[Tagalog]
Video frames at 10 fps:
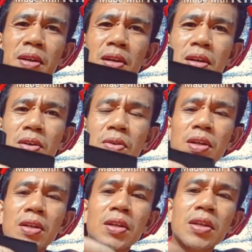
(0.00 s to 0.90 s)
ma
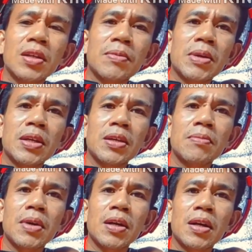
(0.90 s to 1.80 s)
kuan kaning
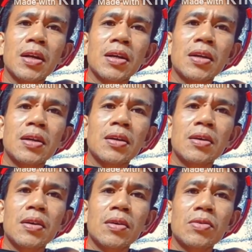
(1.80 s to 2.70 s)
may bangag nga